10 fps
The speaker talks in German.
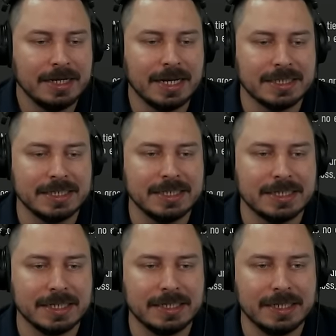Das
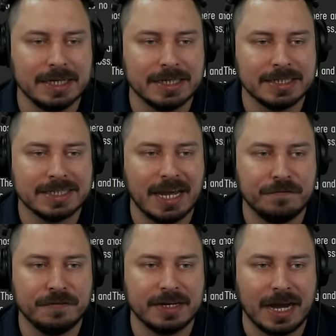ist äh, der
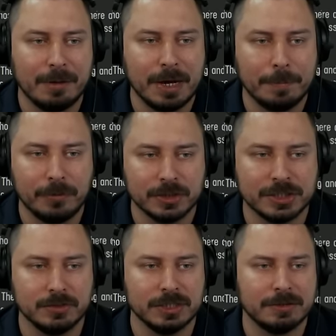Skev Karma
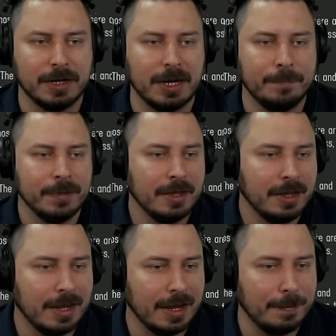Boss. Und zwar
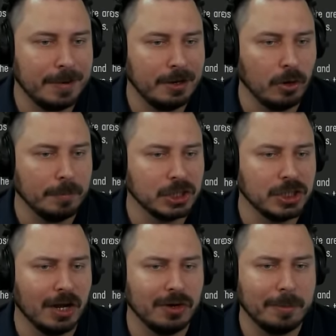Um, ähm, not much
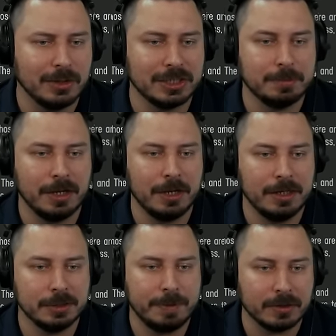known about his, uh,
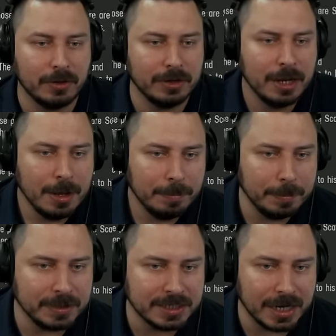his, background.
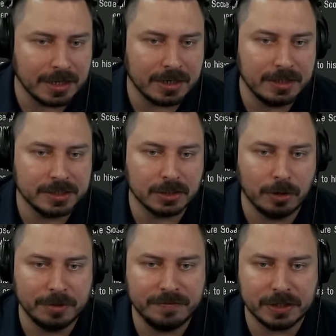People say that he is a
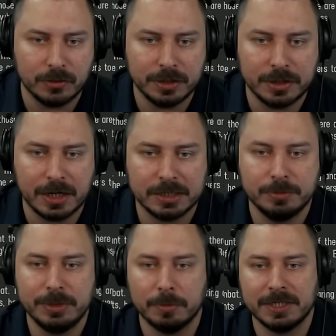combat veteran and has
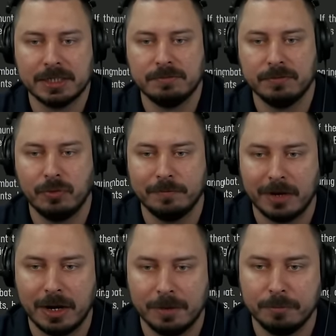to be obsessed with
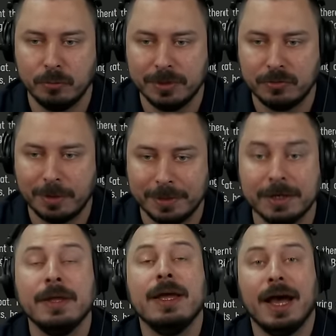tripwire booby
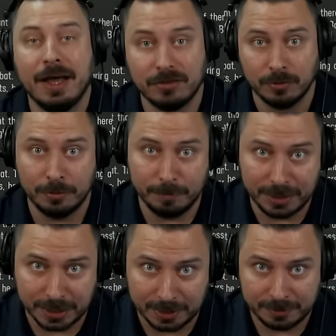trapping. Also
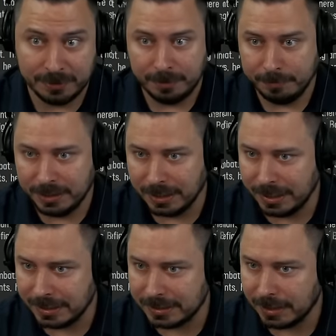Minen, Minen
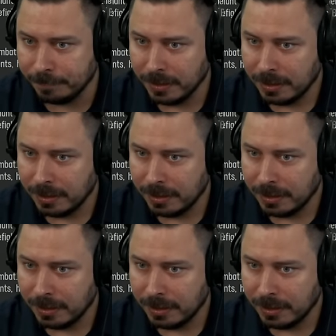legt er.